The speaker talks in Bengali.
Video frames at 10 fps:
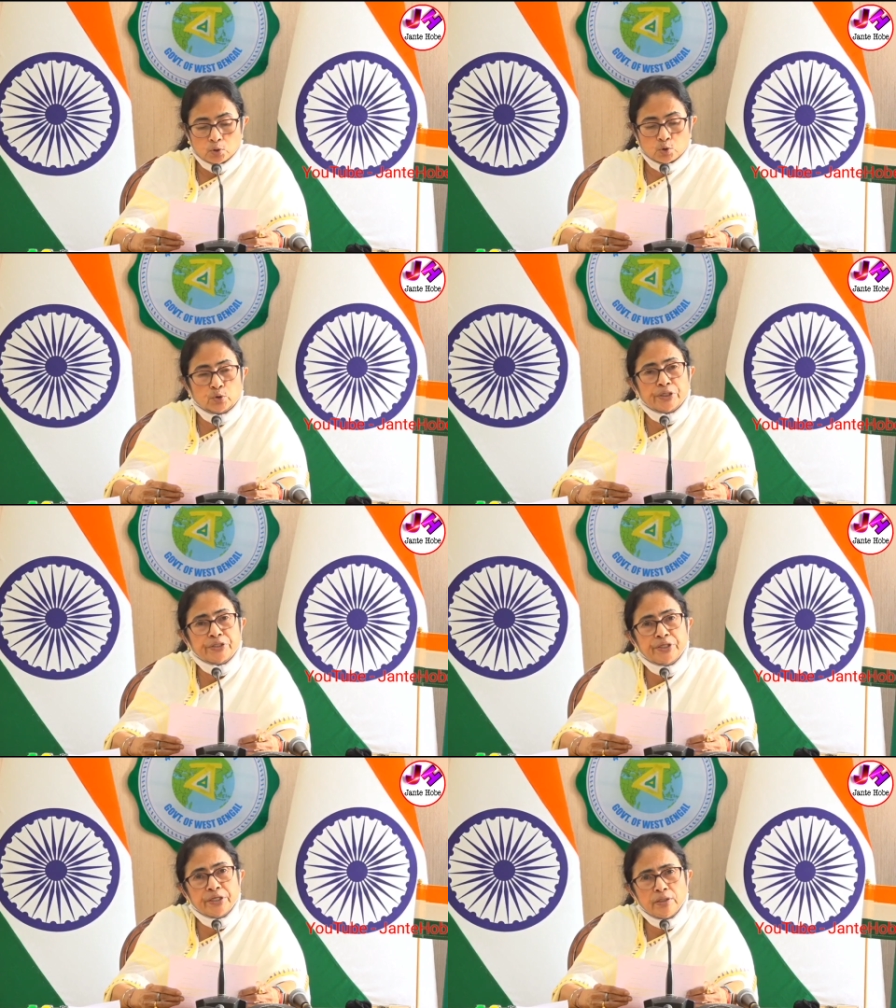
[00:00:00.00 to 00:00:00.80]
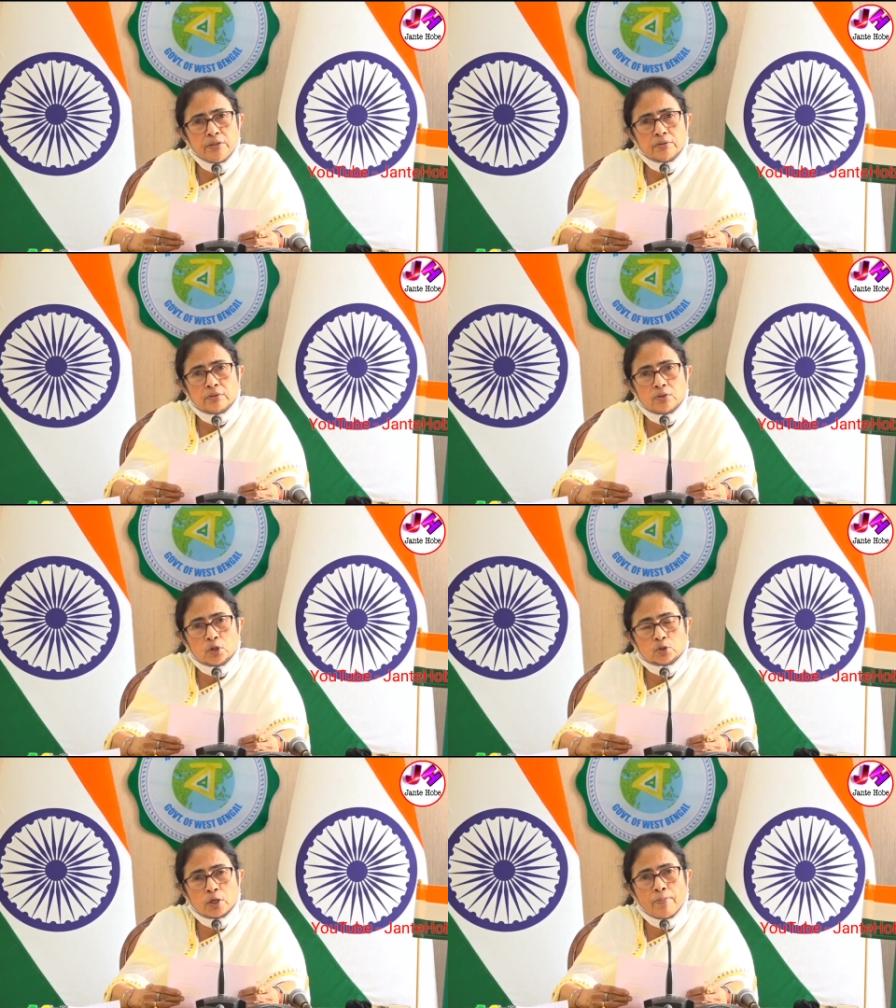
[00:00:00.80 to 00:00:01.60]
ছুটির দিন
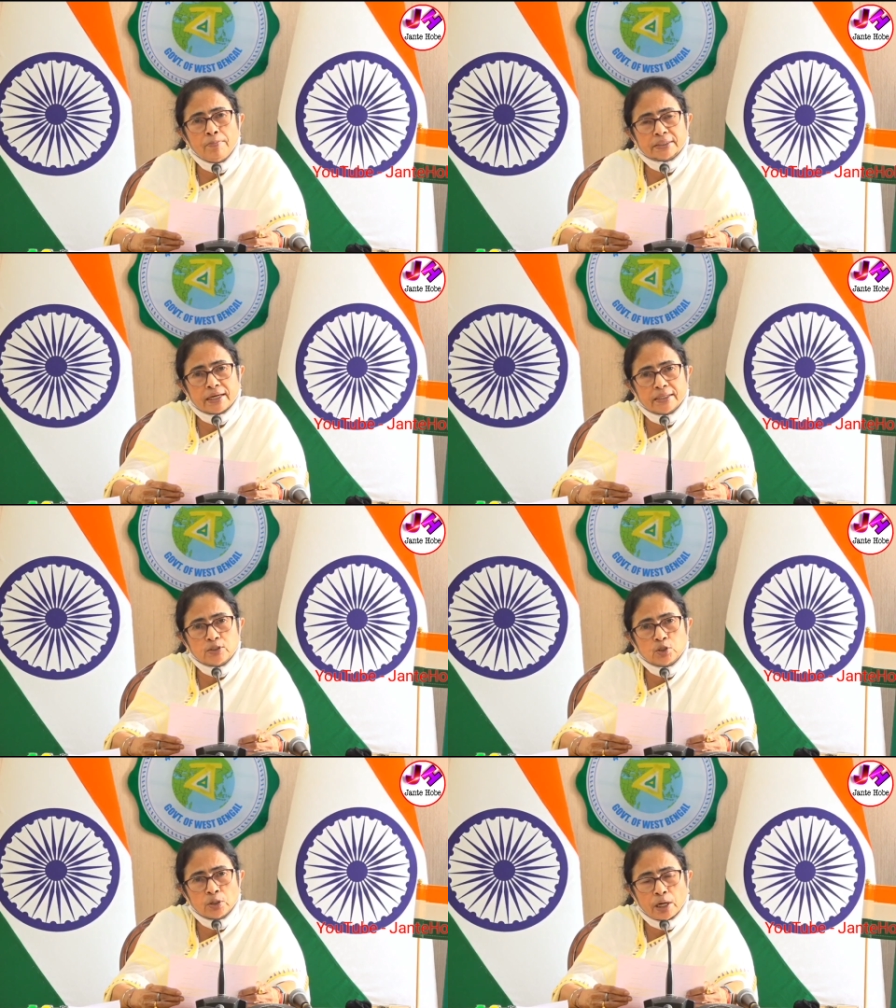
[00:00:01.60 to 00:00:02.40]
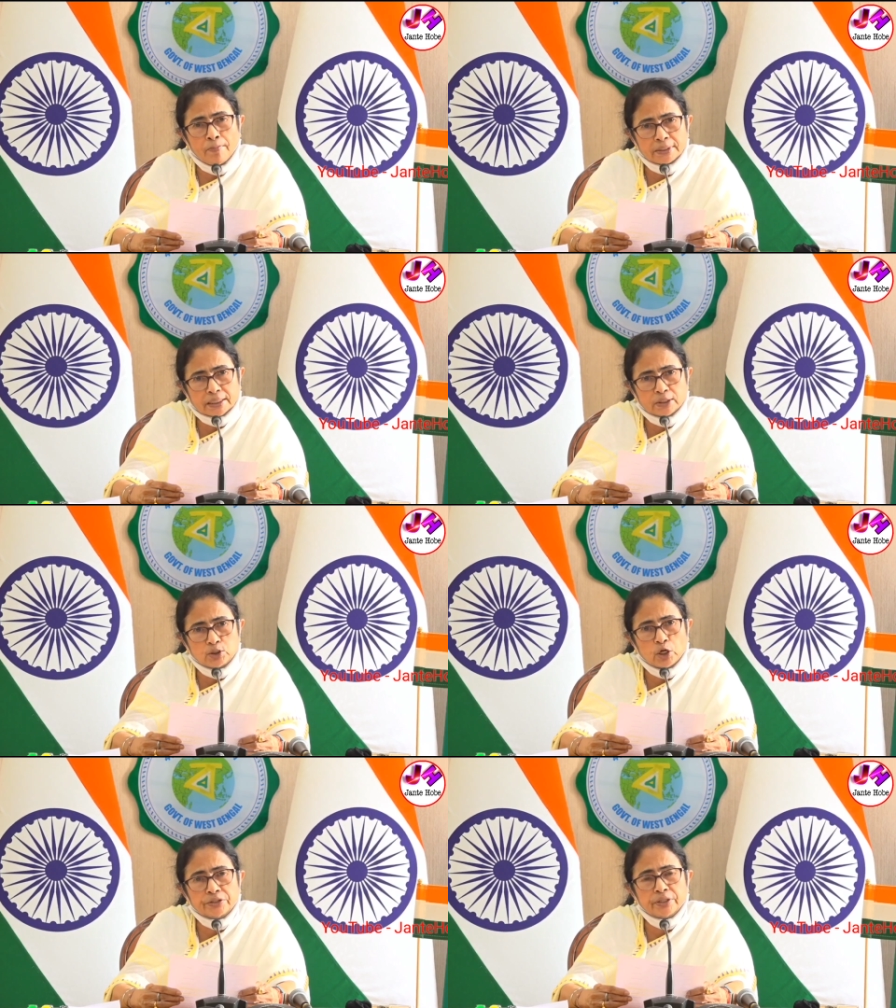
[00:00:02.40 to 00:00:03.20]
ডক্টর আম্বেদকারের জয় আম্বেদকার
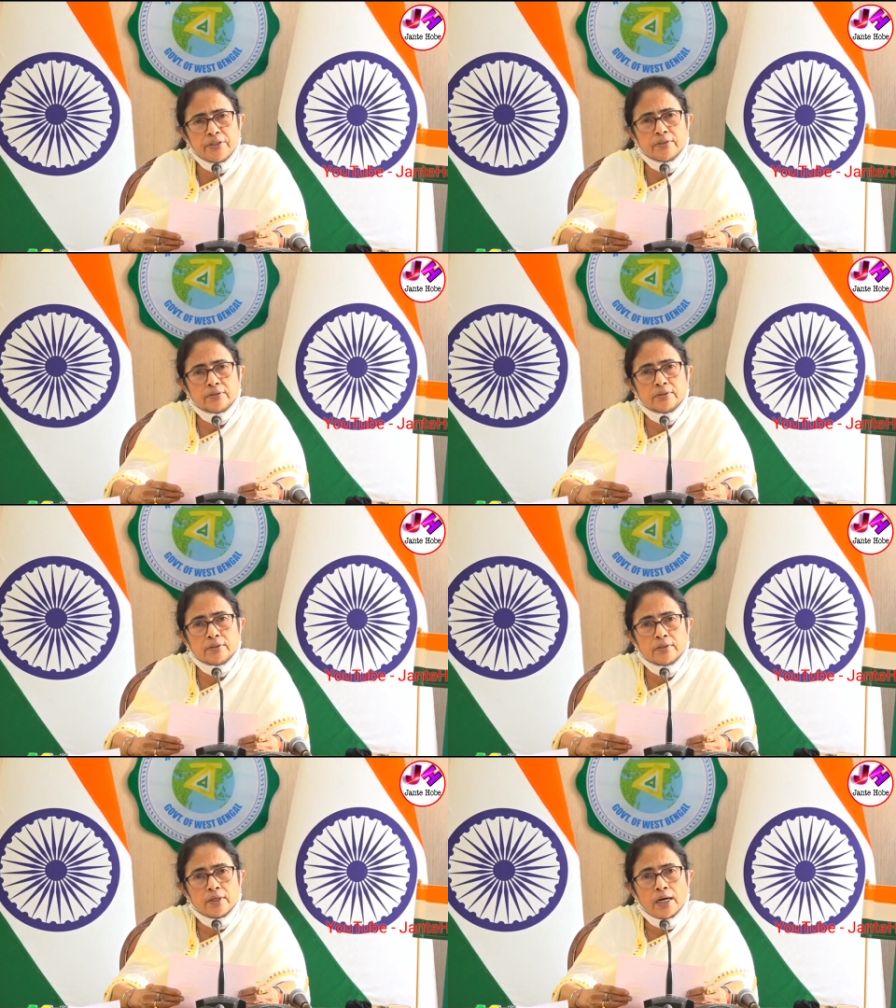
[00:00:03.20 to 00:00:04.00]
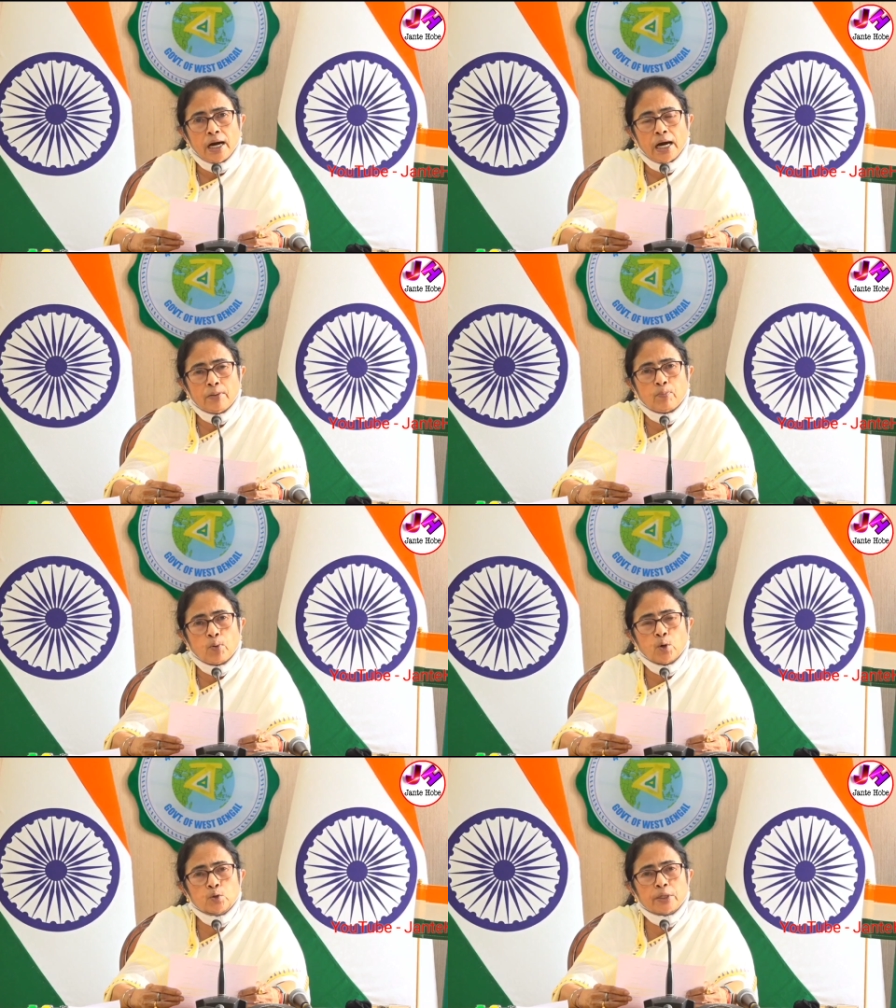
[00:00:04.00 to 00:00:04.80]
জয়ন্তী আর
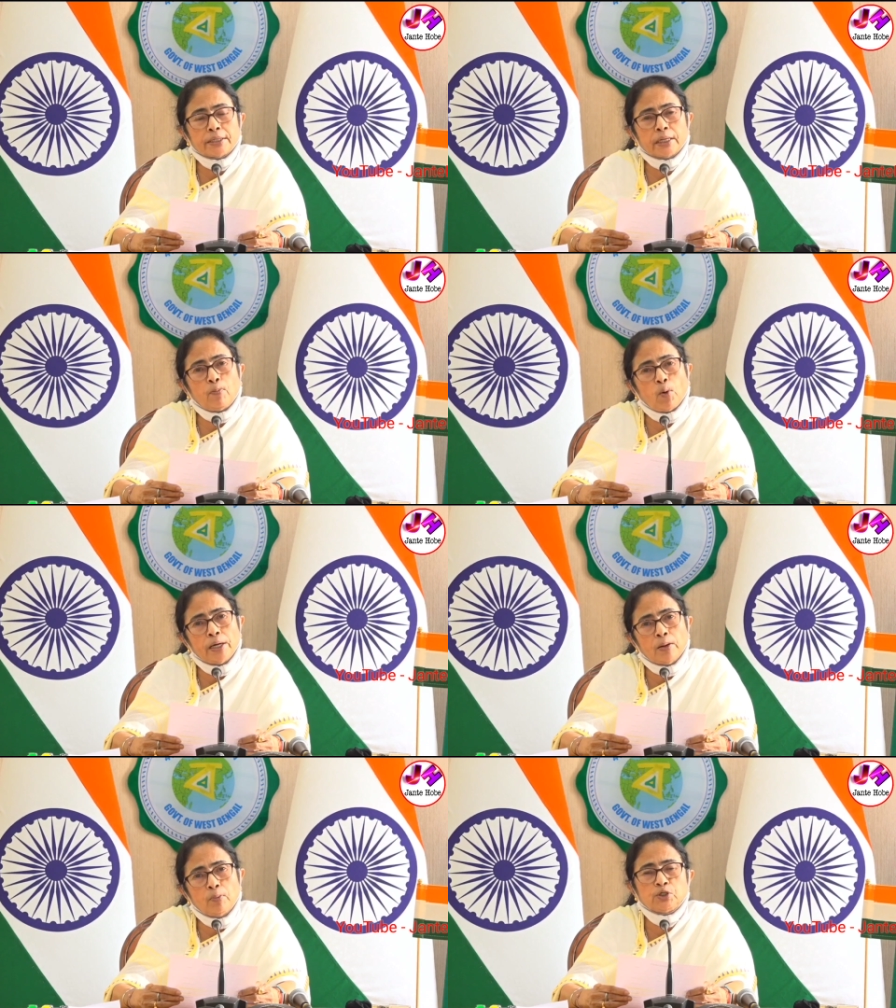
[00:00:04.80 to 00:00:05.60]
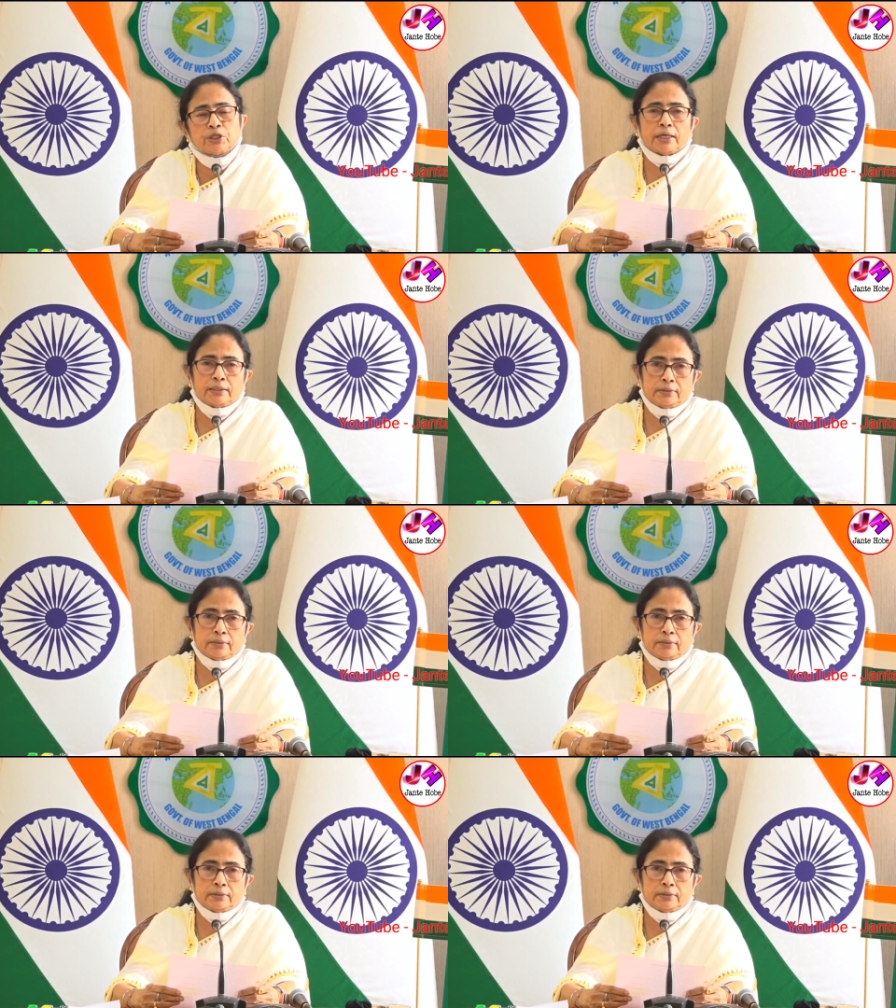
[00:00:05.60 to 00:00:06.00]
পনেরো তারিখে পয়লা বৈশাখ